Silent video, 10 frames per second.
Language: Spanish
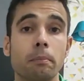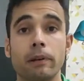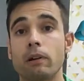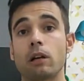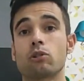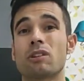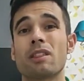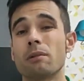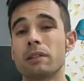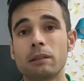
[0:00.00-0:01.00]
pero a los
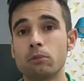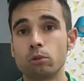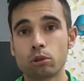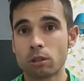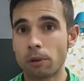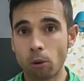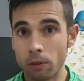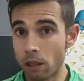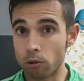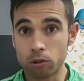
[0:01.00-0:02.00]
15-20 minutos se me ha
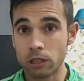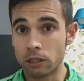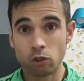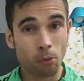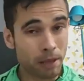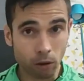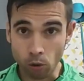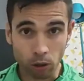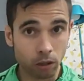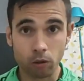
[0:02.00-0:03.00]
olvidado, o sea, no me he
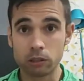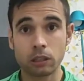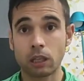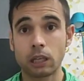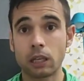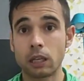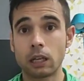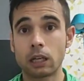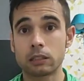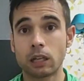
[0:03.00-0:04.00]
acordado hasta
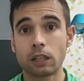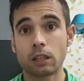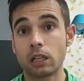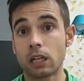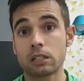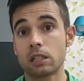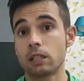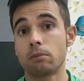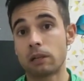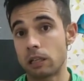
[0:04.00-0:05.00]
que, hasta que a casa
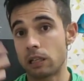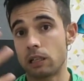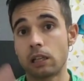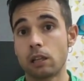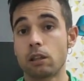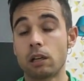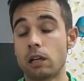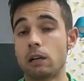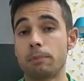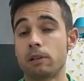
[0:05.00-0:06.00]
iba
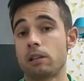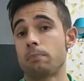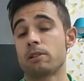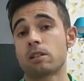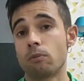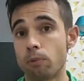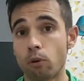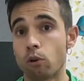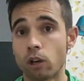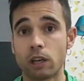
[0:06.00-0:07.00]
a, a, pensar un
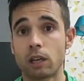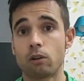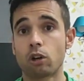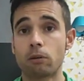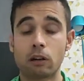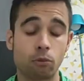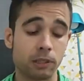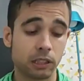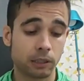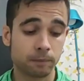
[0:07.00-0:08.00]
poco lo que, lo que iba a
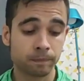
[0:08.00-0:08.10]
comentar.